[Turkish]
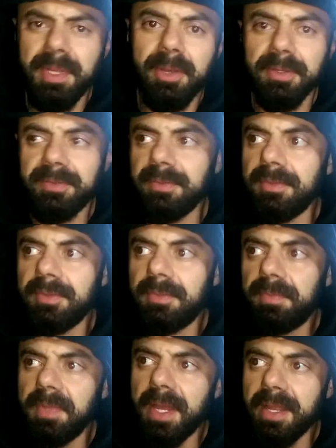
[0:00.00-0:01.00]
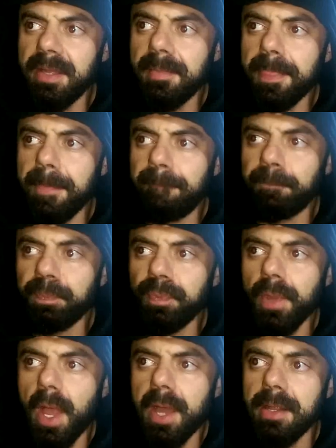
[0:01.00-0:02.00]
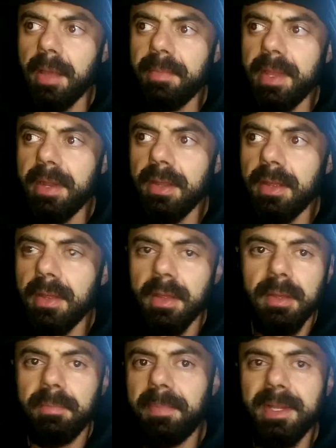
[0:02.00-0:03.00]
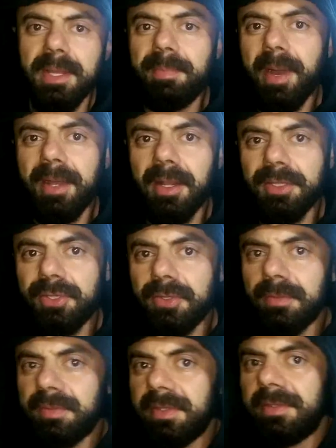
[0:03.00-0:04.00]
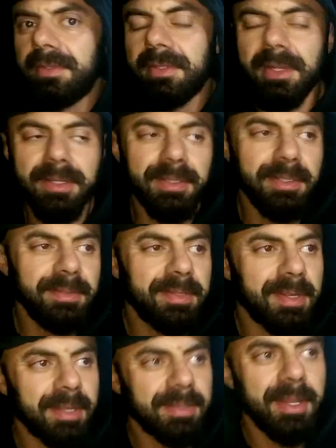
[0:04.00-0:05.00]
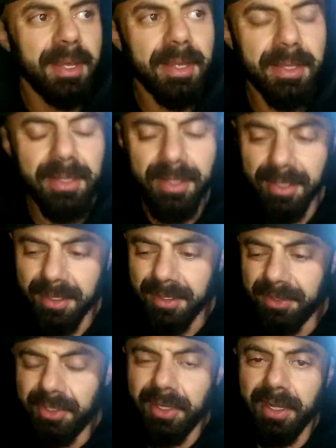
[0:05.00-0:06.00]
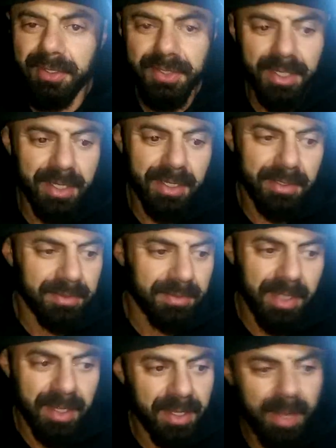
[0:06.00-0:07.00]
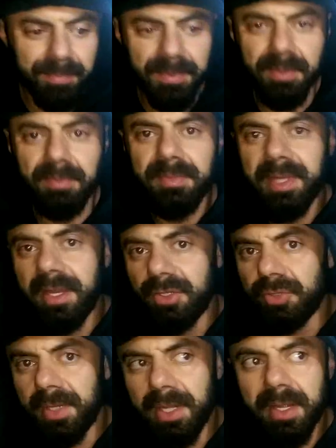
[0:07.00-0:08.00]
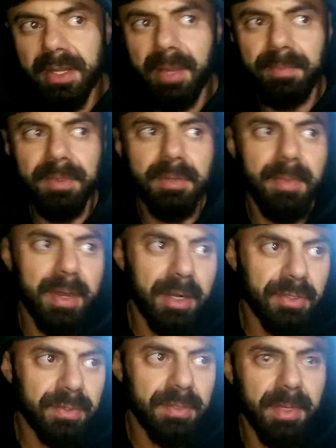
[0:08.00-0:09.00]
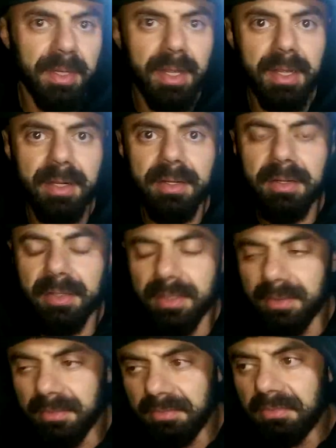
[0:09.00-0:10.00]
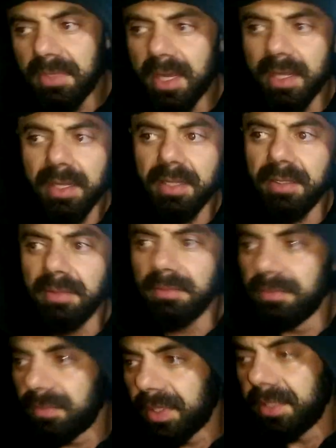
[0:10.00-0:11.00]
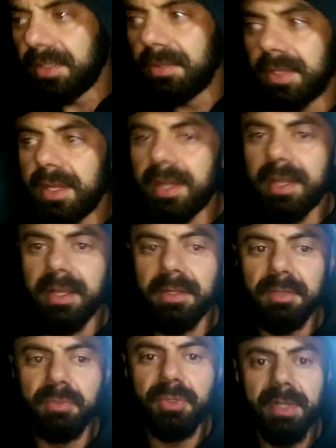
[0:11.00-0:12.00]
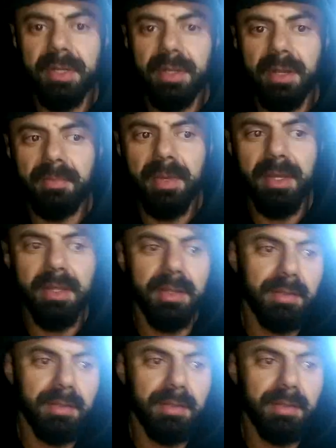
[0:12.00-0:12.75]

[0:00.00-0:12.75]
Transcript: biliyorsunuz yani arada bir bilgi paylaşıyorum sizinle internette. Yıllarca yani yaptığım tecrübeler, yaptığım araştırmalar yani kendi gerek kendi müşterilerime